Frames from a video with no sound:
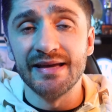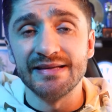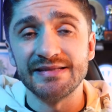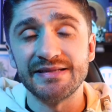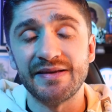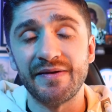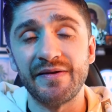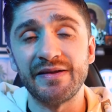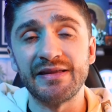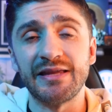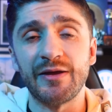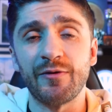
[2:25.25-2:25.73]

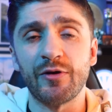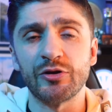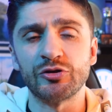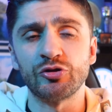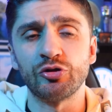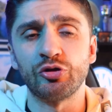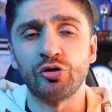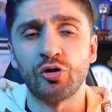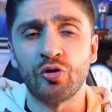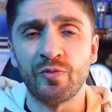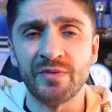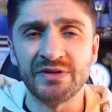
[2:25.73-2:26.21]
Scrivetevi qua
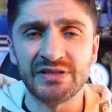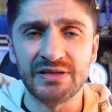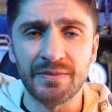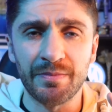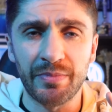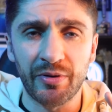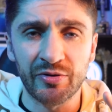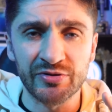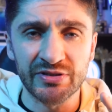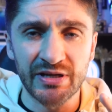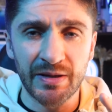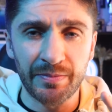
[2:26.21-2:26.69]
sotto come
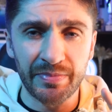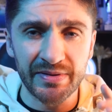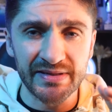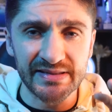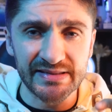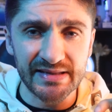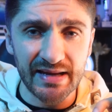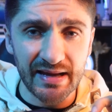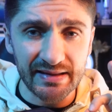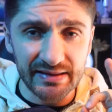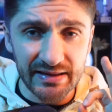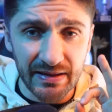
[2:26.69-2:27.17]
sempre cosa ne
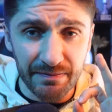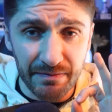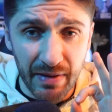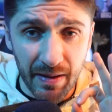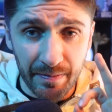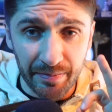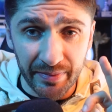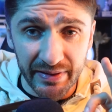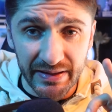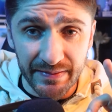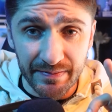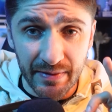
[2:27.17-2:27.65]
pensate, ma
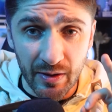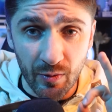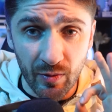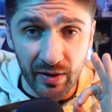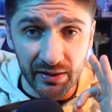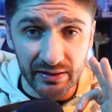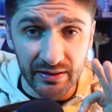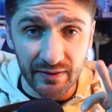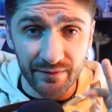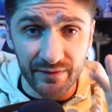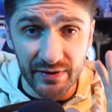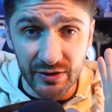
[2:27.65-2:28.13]
prima
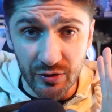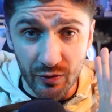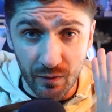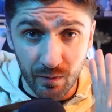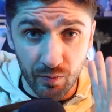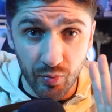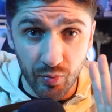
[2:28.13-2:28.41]
guardate il video,